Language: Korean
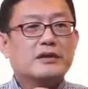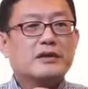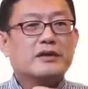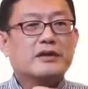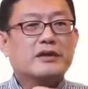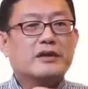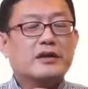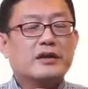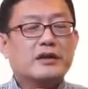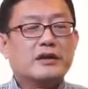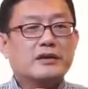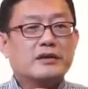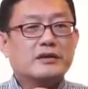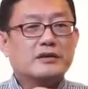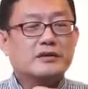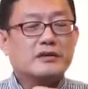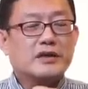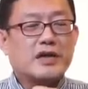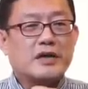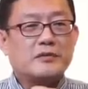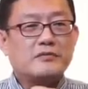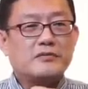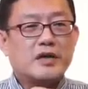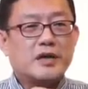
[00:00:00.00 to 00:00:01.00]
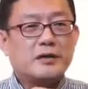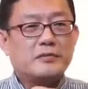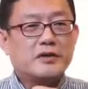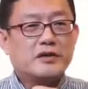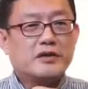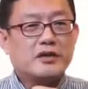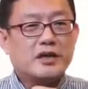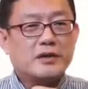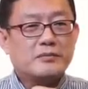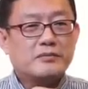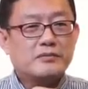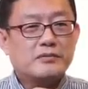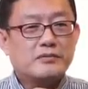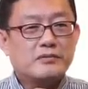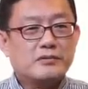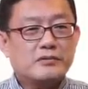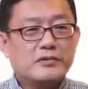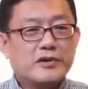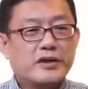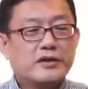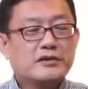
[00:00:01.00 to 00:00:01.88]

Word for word: 이게 나무 아미타불을